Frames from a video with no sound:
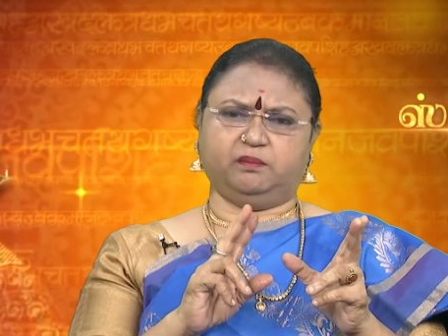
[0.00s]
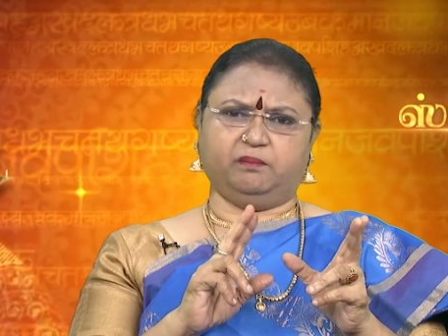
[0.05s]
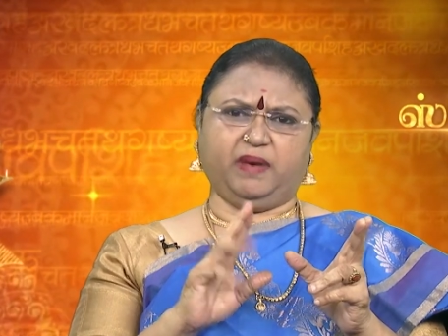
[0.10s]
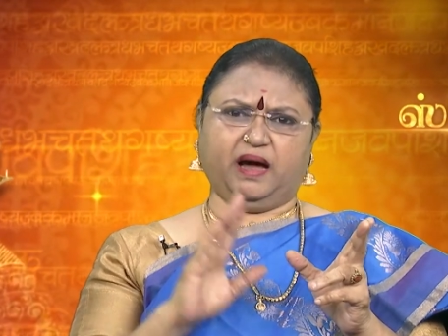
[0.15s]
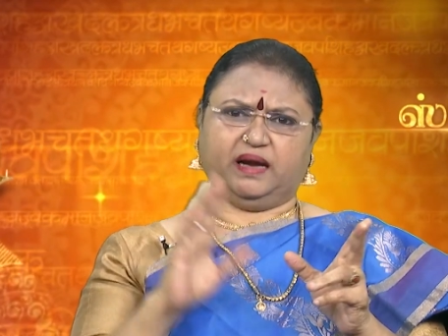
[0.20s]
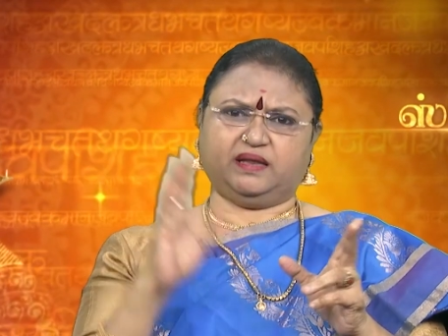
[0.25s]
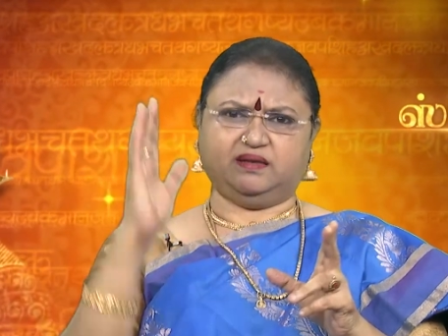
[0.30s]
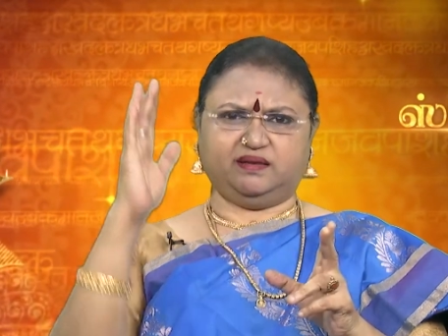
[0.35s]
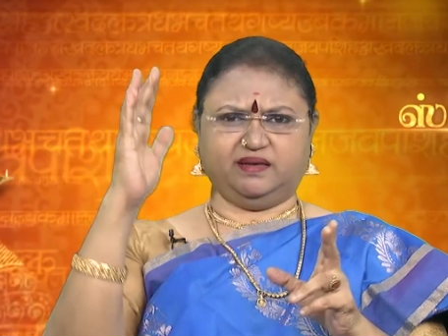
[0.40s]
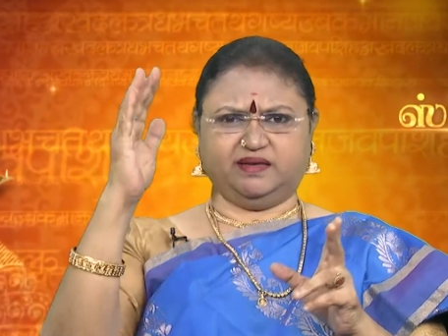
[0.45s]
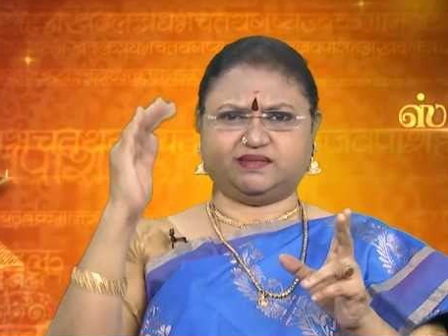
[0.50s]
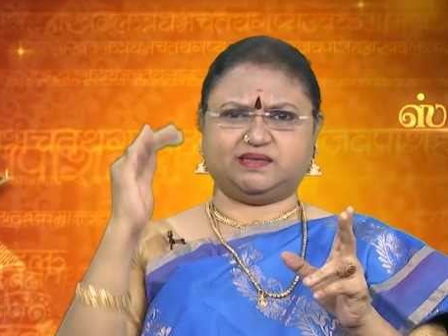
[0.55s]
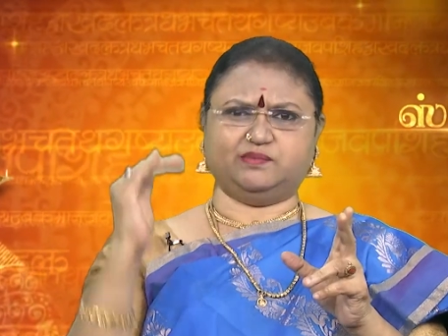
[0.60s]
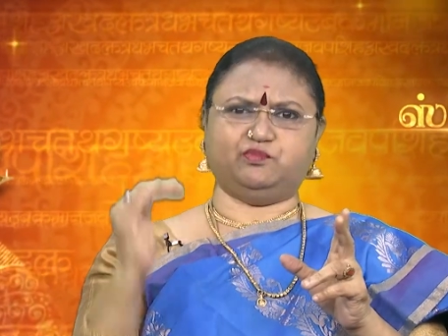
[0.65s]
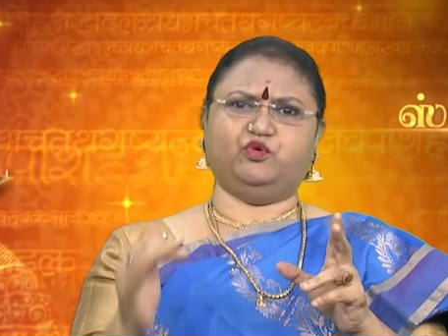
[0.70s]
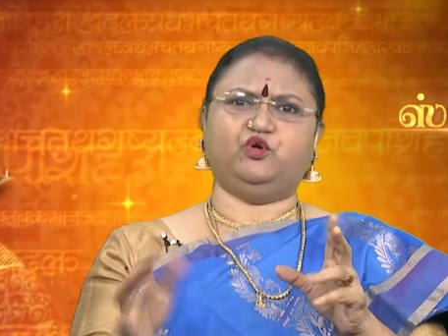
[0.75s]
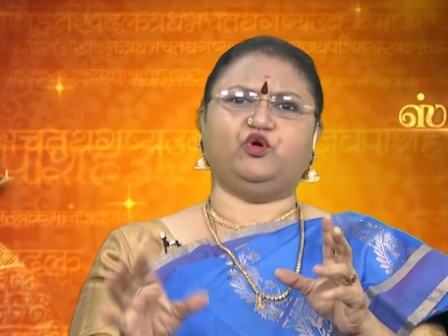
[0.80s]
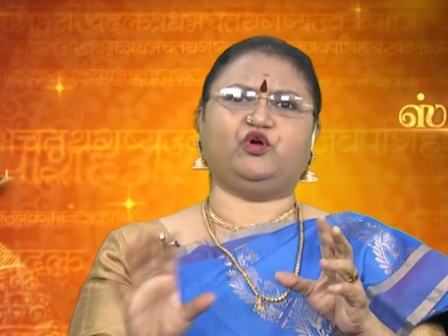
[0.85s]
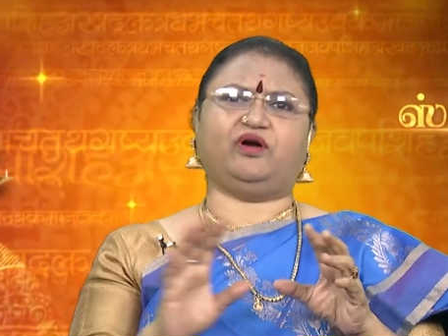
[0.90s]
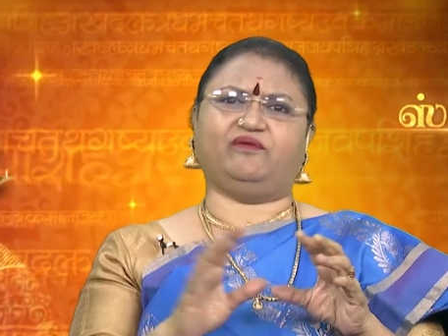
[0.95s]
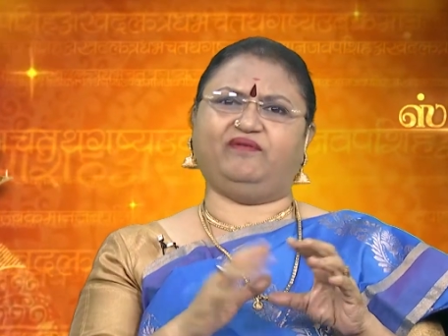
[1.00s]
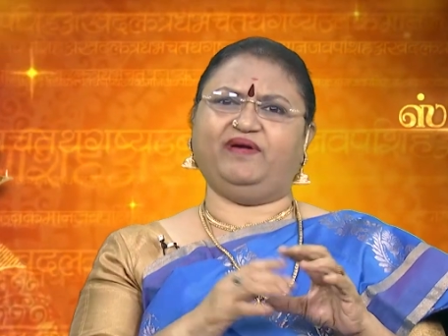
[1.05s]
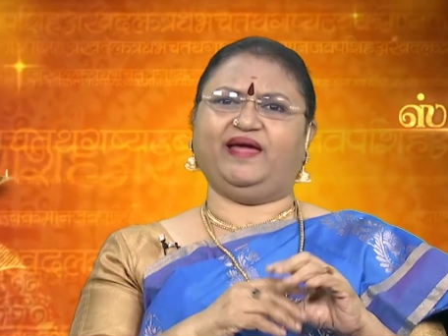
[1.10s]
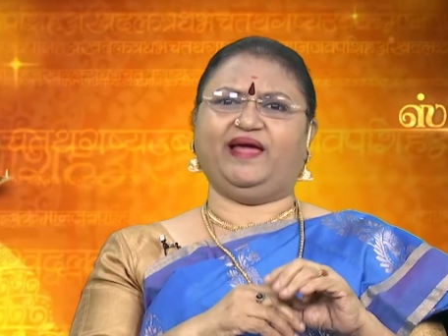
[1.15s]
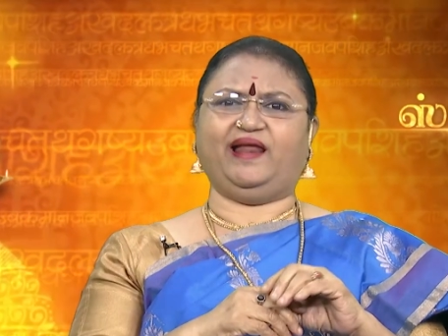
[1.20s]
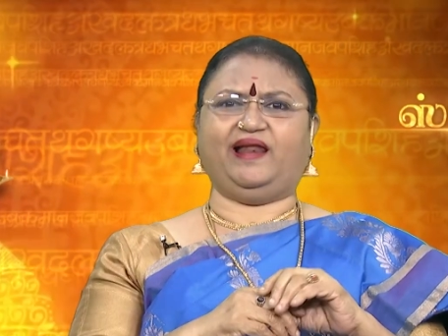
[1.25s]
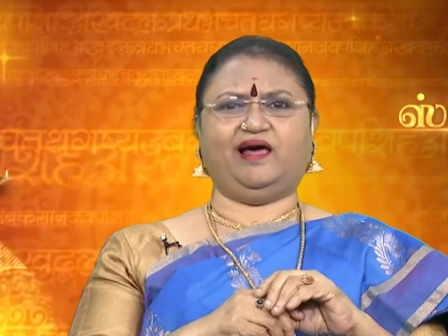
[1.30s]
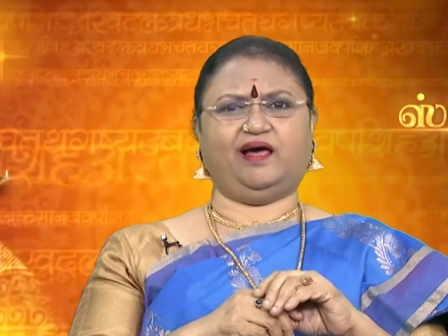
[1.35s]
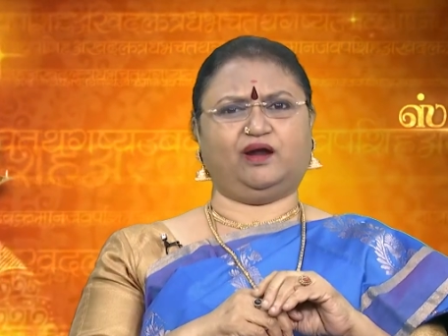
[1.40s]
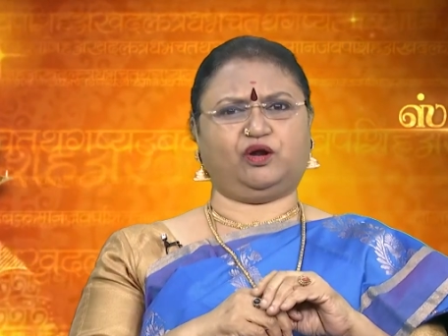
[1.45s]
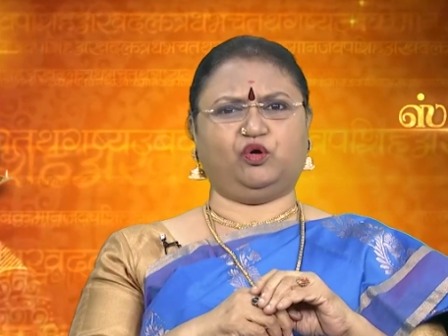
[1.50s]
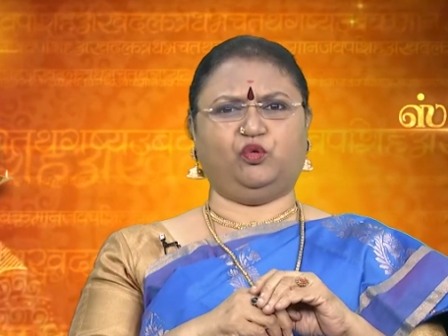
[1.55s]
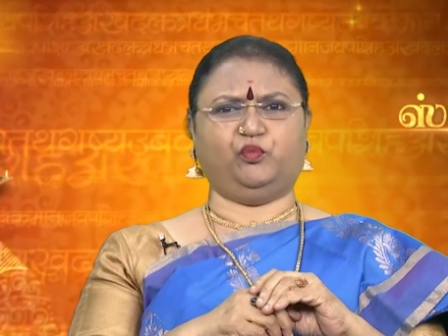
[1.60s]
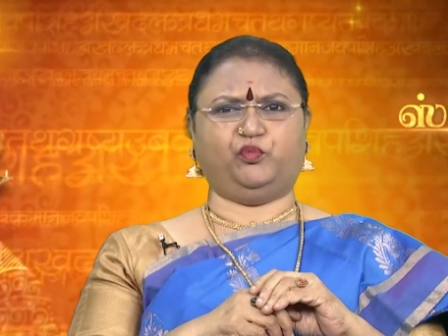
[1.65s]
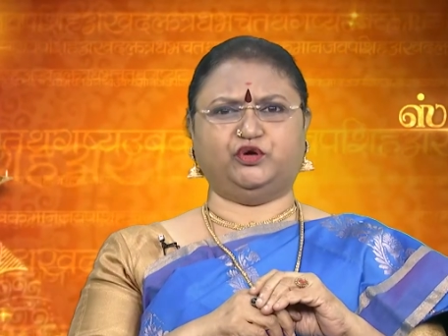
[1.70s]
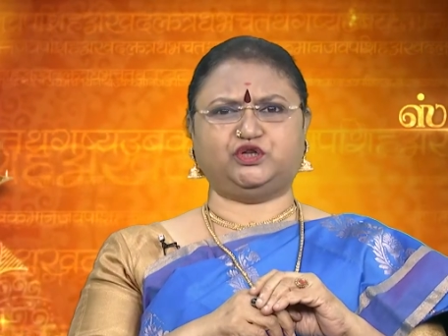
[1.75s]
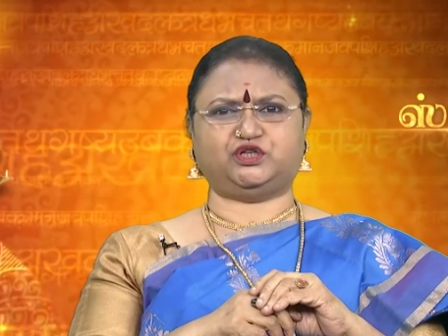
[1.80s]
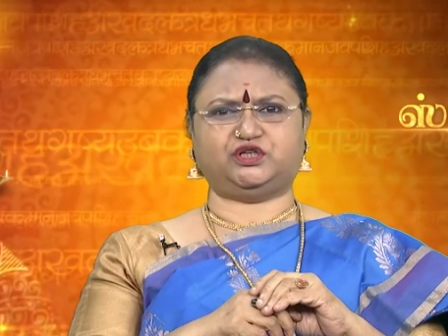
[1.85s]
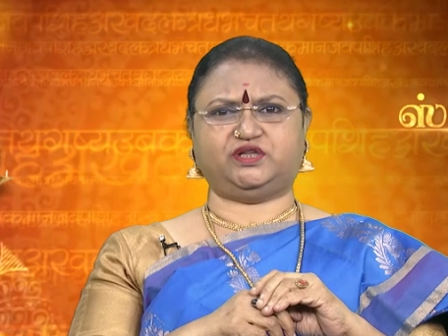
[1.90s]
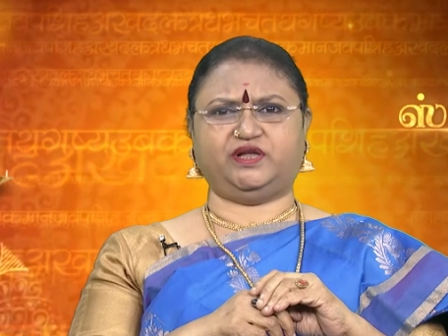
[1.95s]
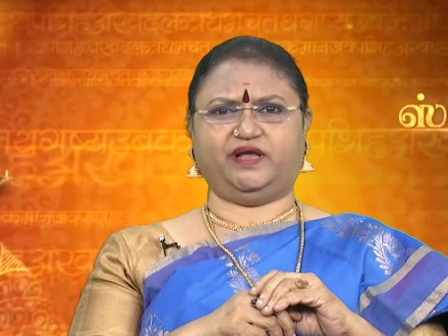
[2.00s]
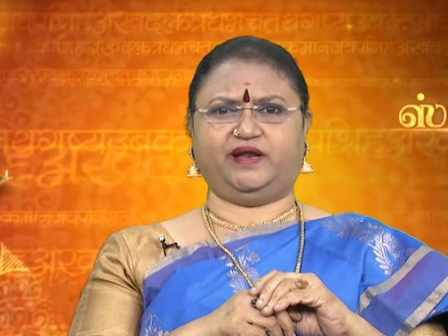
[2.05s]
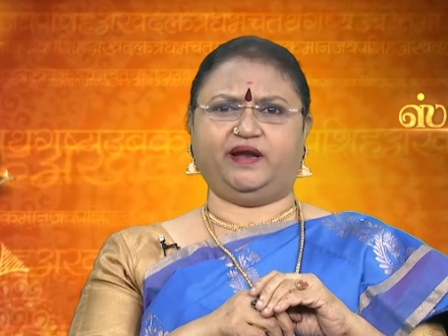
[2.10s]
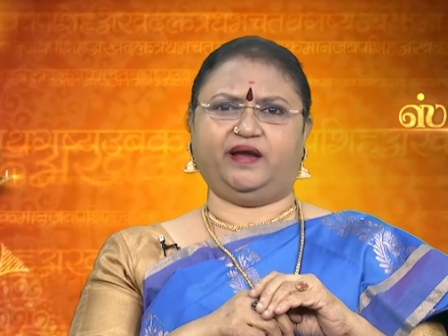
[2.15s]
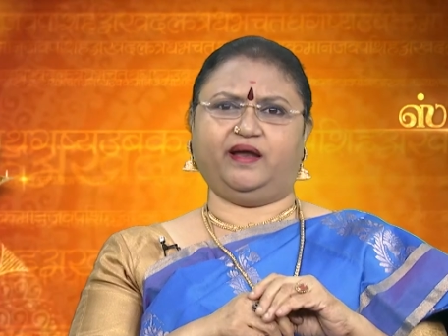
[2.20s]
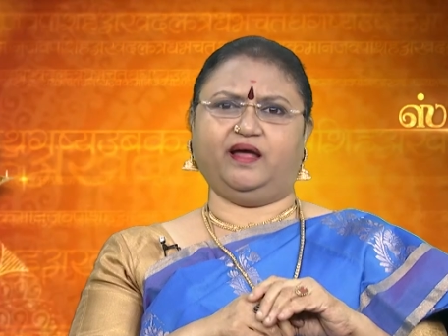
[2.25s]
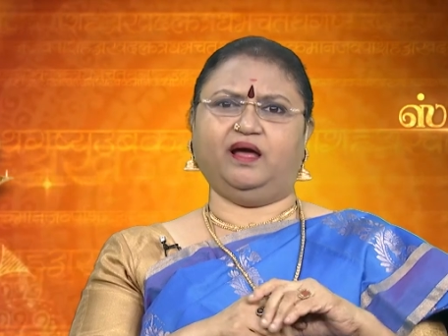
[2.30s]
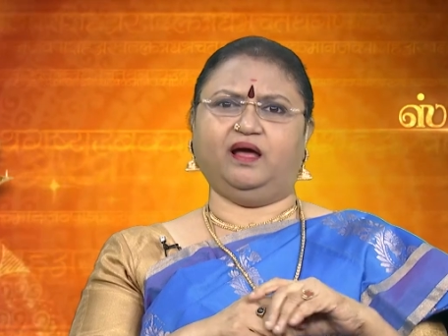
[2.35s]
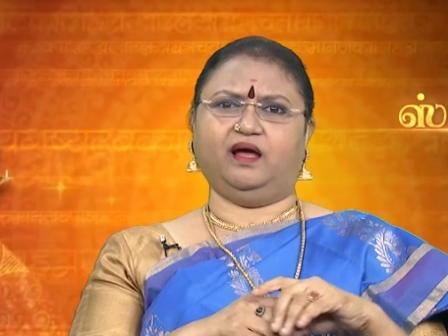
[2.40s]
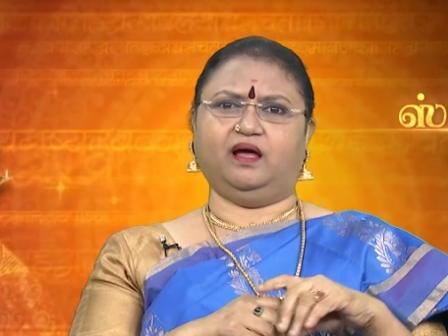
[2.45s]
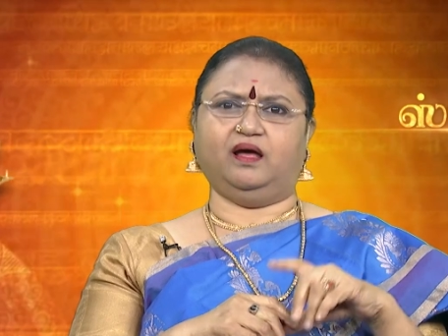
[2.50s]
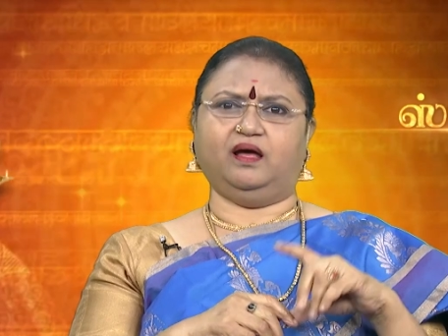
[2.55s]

பாரத தேசம் முழுக்கவே எல்லாருக்கும் பிடிச்சது என்னென்னா